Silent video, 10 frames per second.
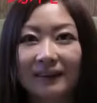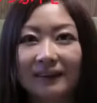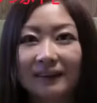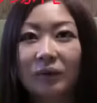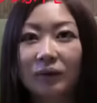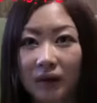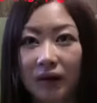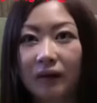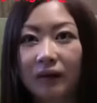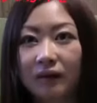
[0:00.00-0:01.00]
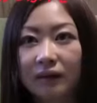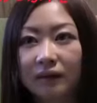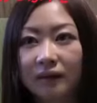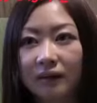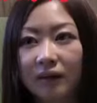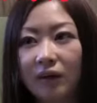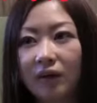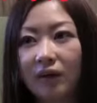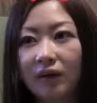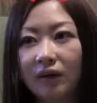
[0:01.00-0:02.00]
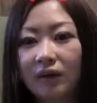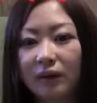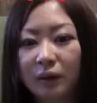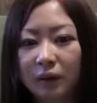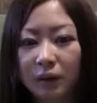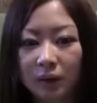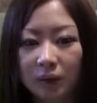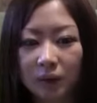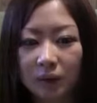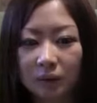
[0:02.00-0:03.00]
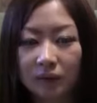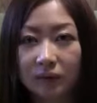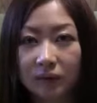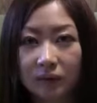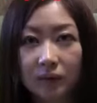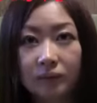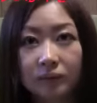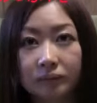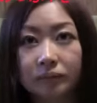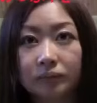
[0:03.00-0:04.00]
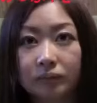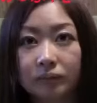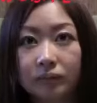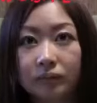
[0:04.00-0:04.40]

そうなん、へえ人気ないのに USJ では人